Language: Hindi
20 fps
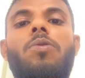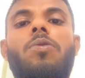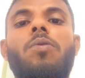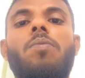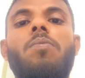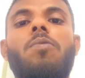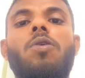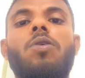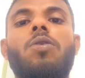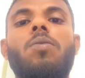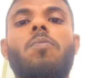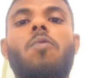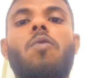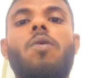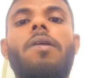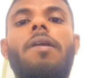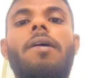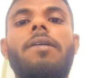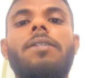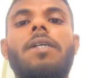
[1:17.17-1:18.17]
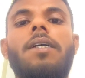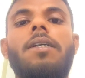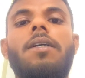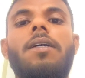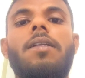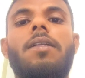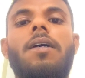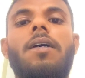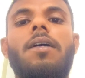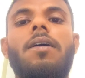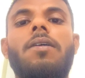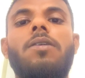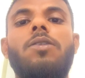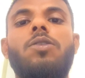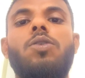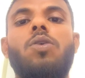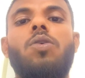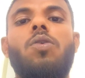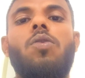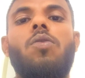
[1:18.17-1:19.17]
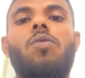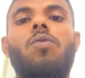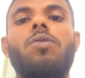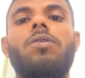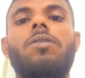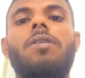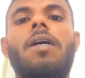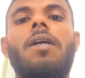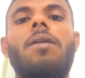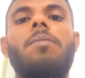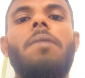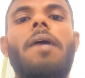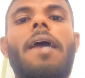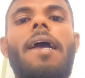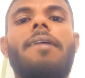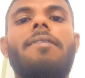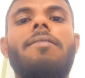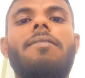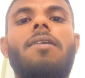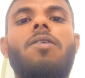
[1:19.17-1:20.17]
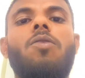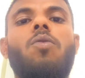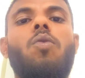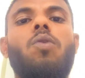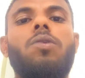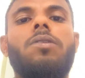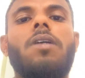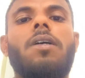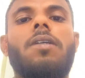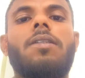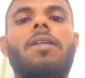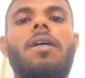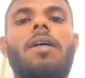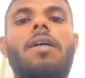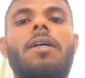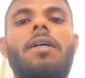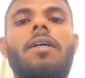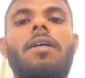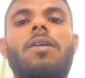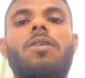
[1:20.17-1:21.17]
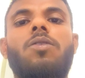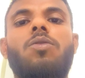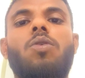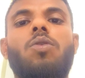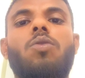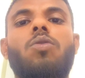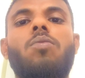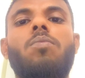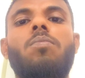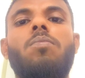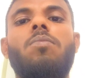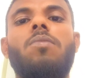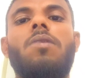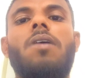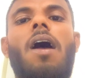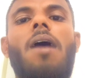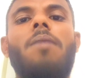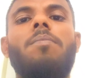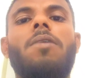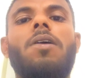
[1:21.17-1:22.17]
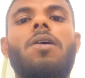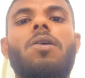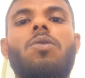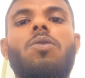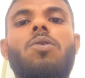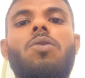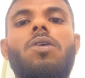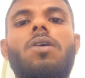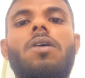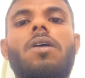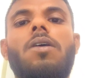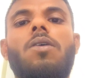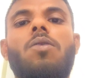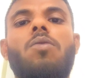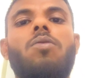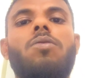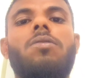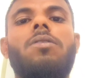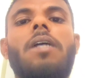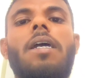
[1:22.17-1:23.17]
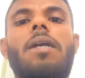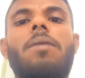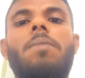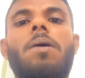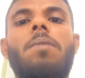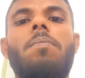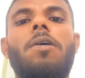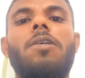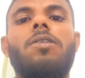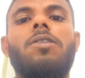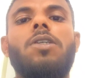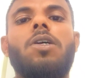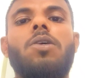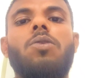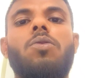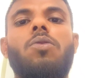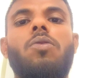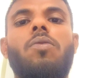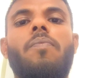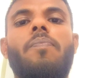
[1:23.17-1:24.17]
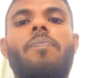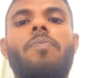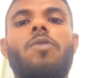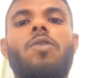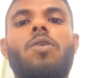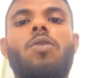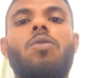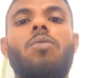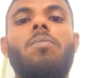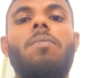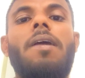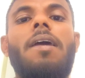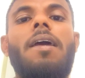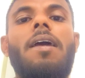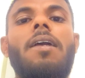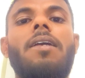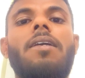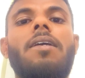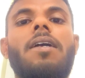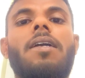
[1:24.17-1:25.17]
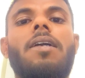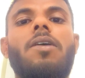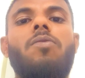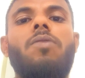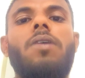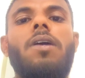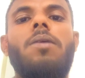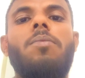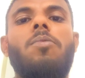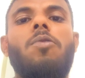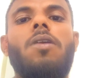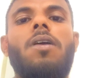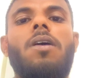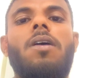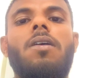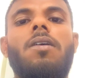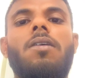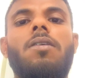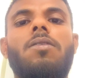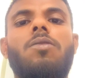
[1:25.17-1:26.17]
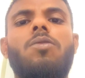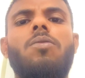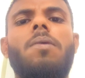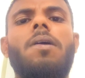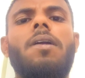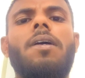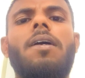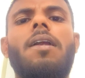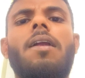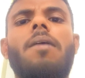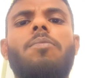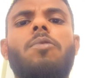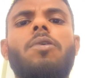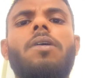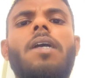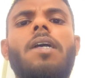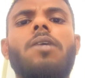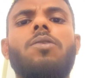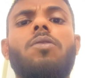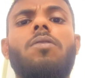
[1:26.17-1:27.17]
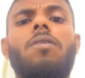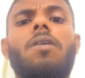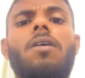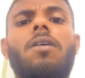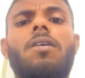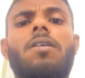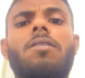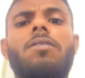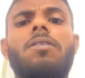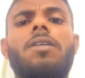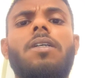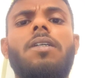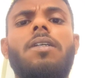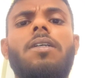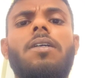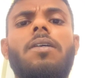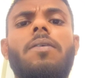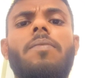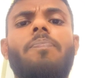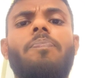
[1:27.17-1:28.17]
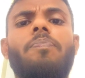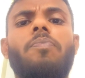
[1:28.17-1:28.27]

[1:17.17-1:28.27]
तुमको तो बोलना चाहिए था जो उस ट्रेन में एक्सीडेंट हो सकता है तो तुम काम करो उस ट्रेन में मत चढ़ो तो तुमने ये क्यों नहीं बोला तुम्हारे खिलाफ़ तो केस होना चाहिए